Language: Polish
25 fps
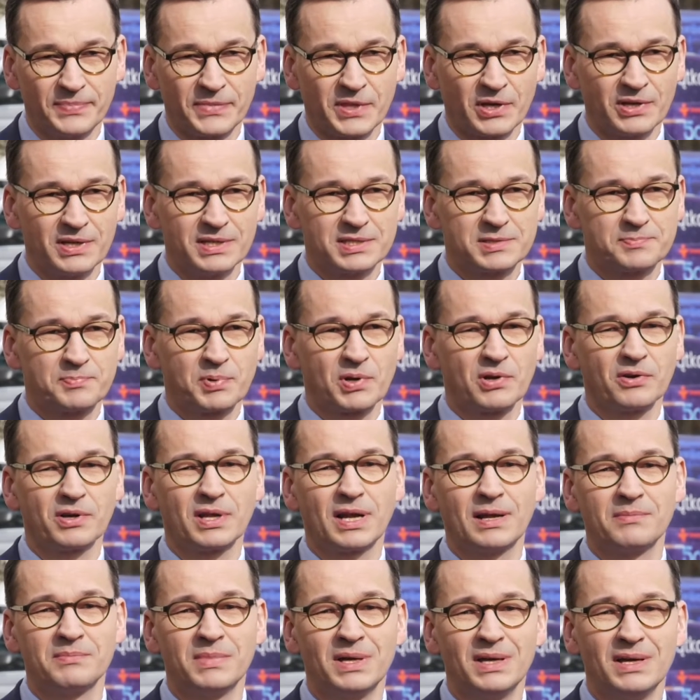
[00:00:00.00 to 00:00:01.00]
To jest
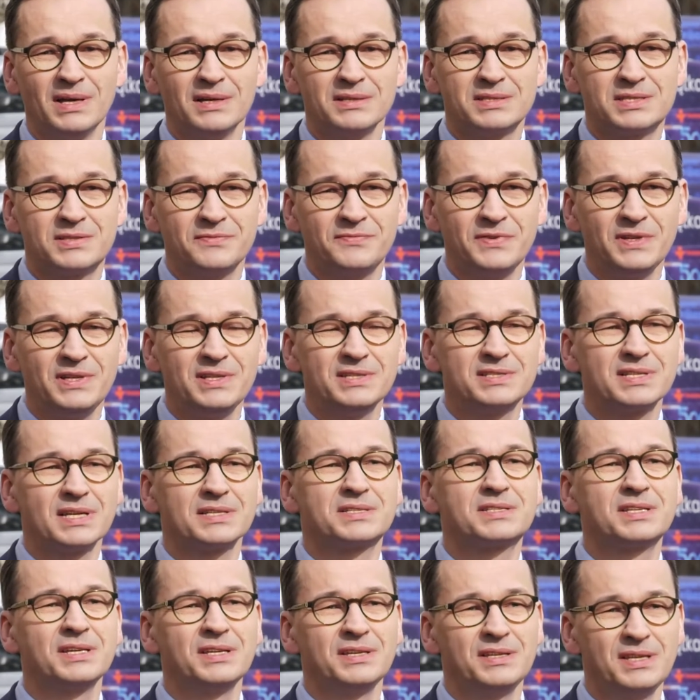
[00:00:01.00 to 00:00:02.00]
program
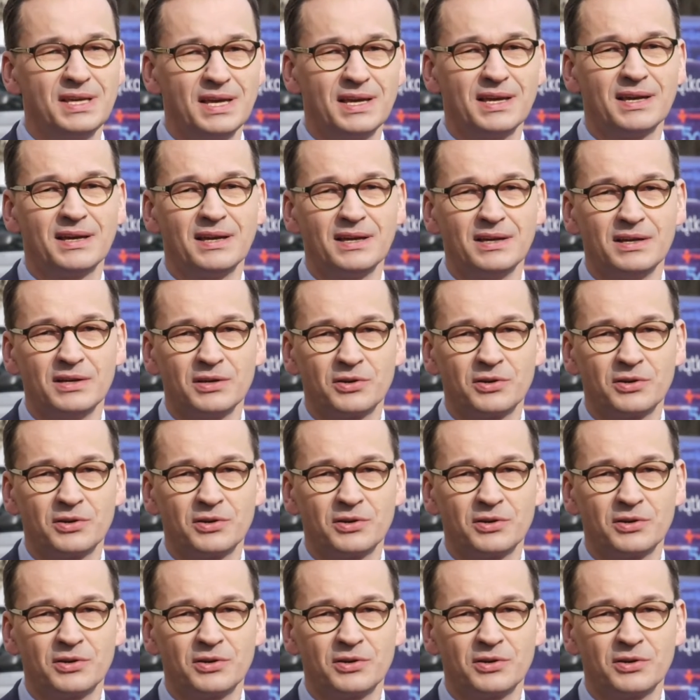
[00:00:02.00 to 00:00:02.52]
cywilizacyjnie